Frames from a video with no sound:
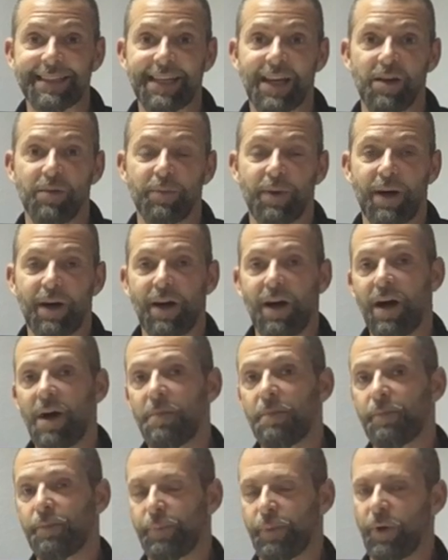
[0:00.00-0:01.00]

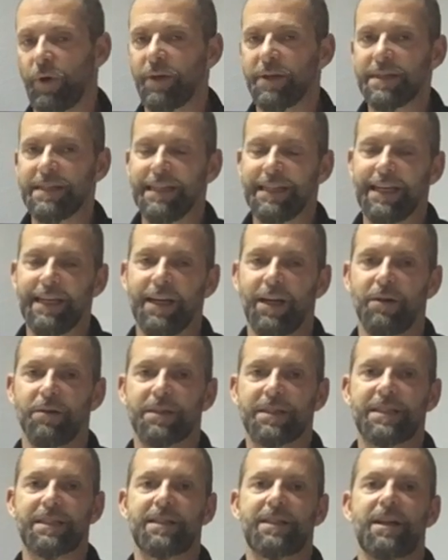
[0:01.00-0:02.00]
Drielbacher, Personal Trainer
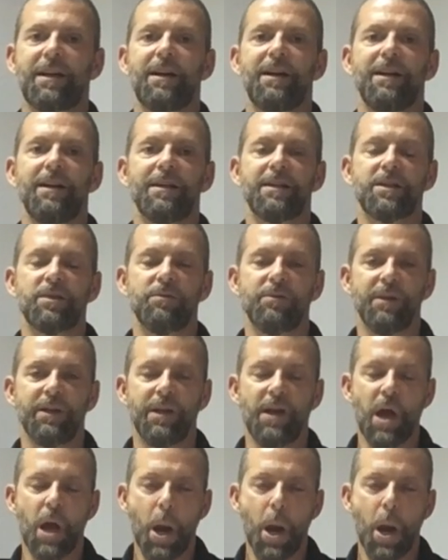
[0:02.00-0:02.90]
aus Karlsruhe,